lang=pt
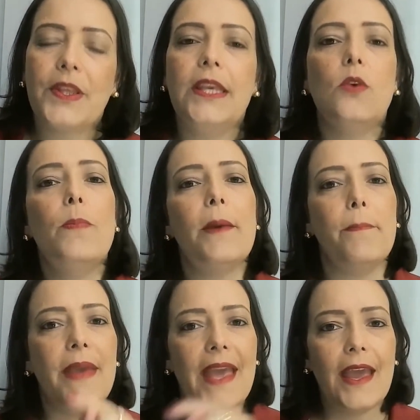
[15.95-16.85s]
que o
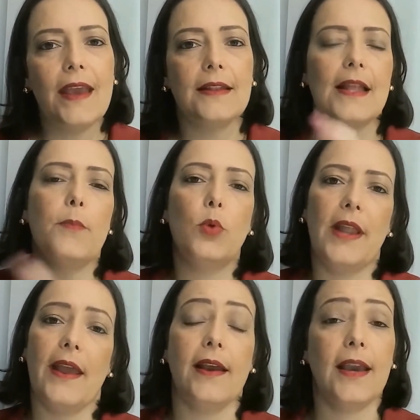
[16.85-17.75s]
bebê da
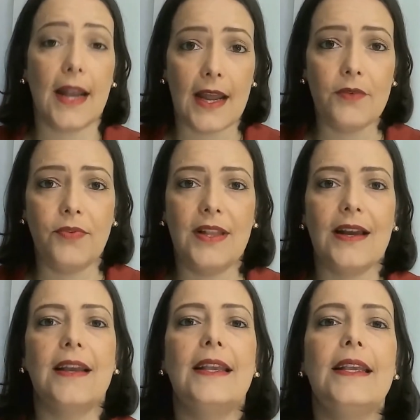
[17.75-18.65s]
mulher
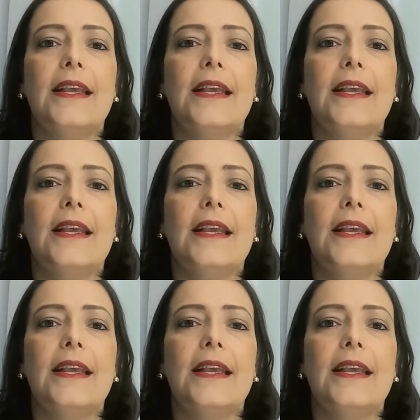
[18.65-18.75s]
grávida